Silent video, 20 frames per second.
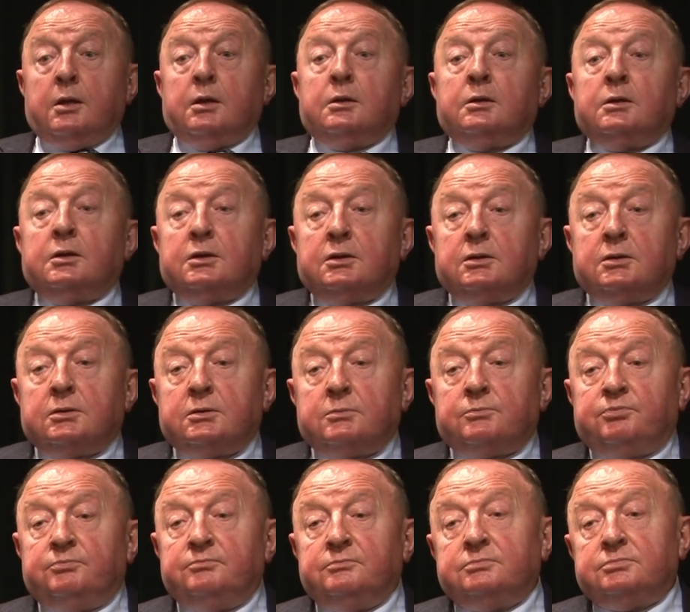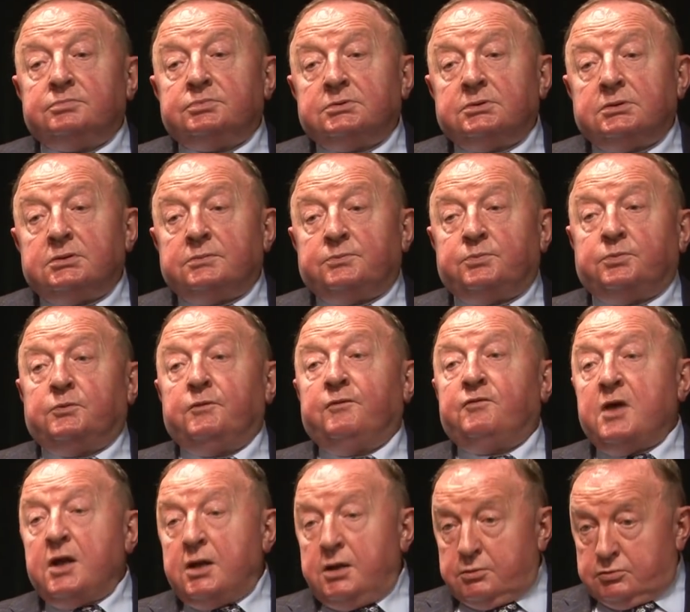Y,
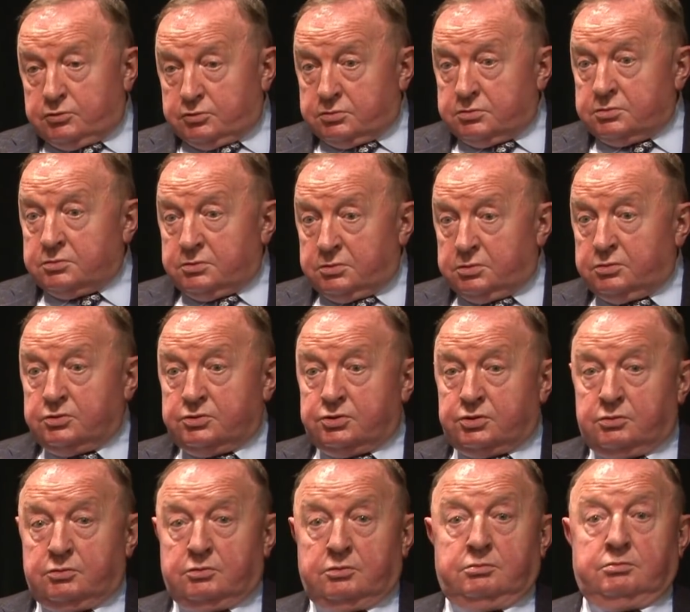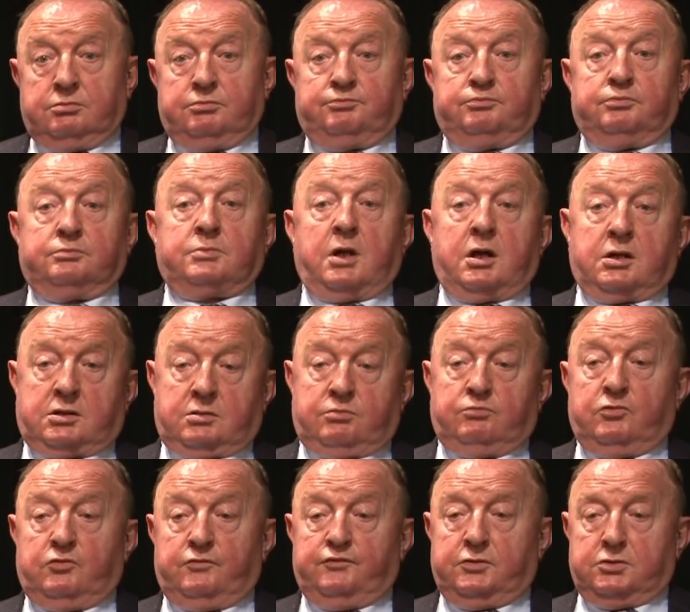wielu ludzi tak
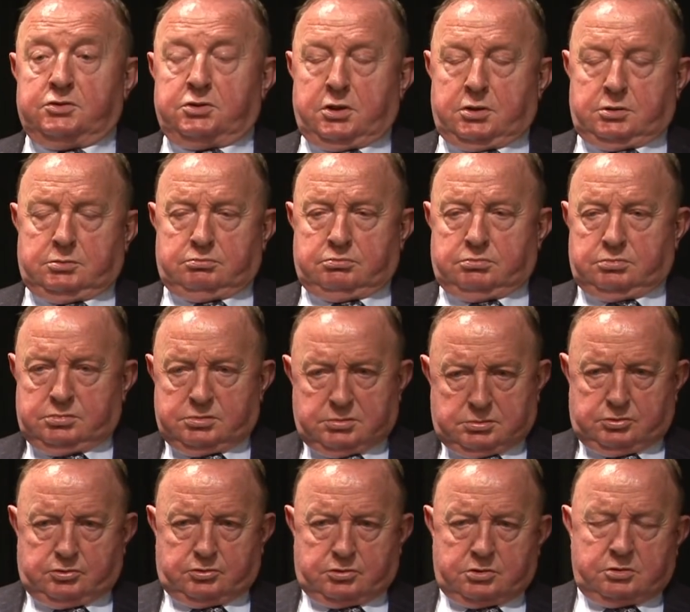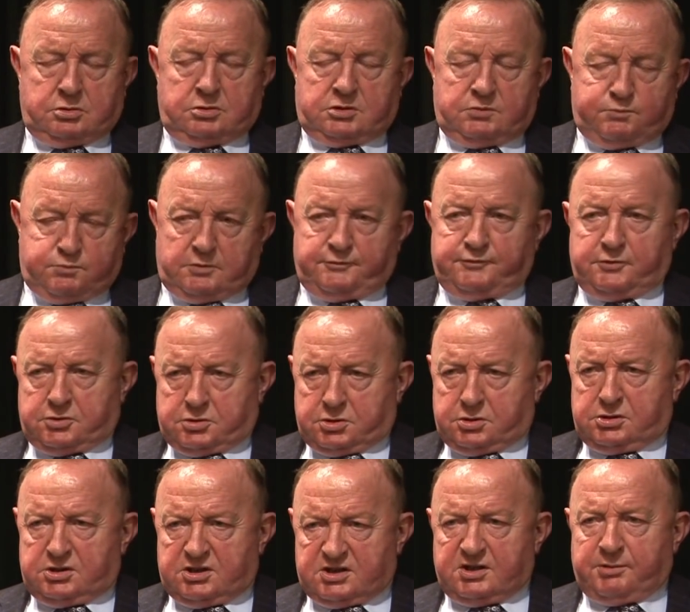mówi, że rząd powie, że
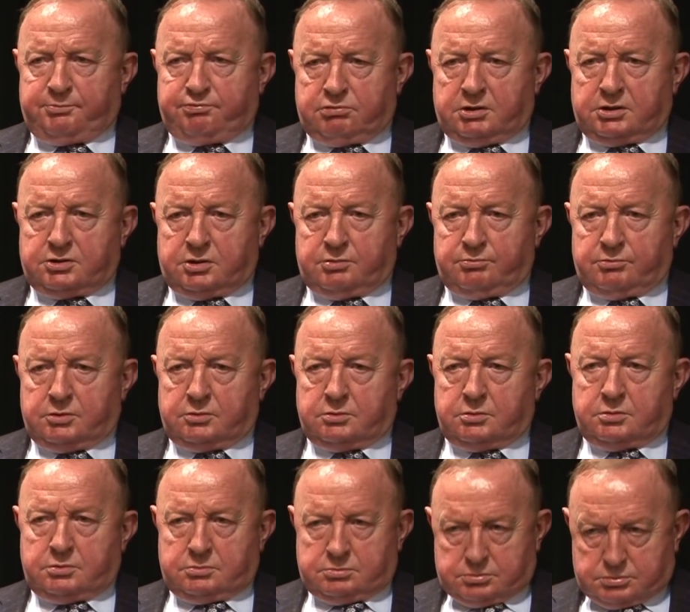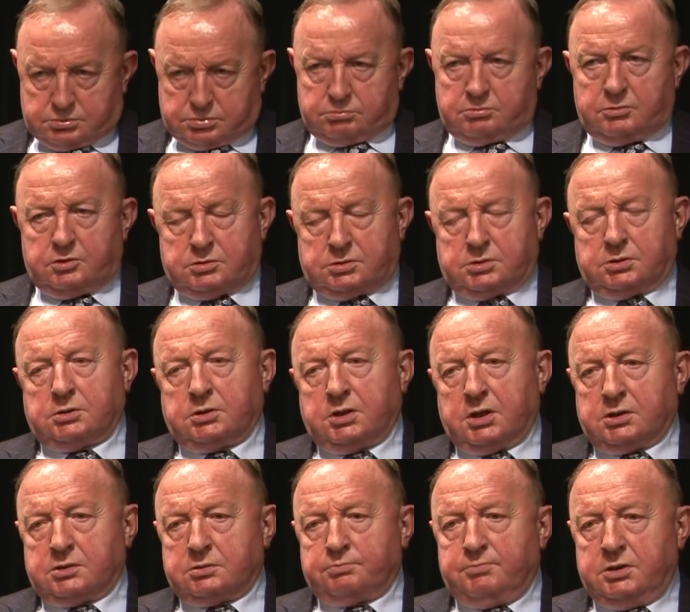nie zapłacimy. No, może
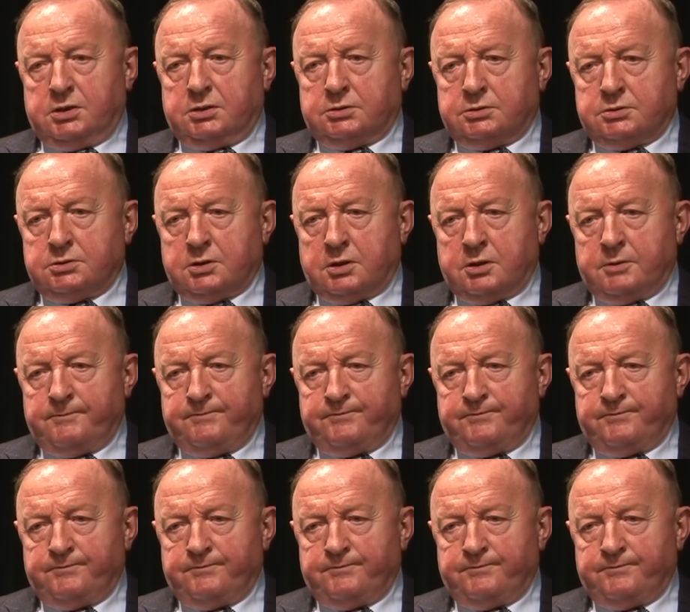tak będzie.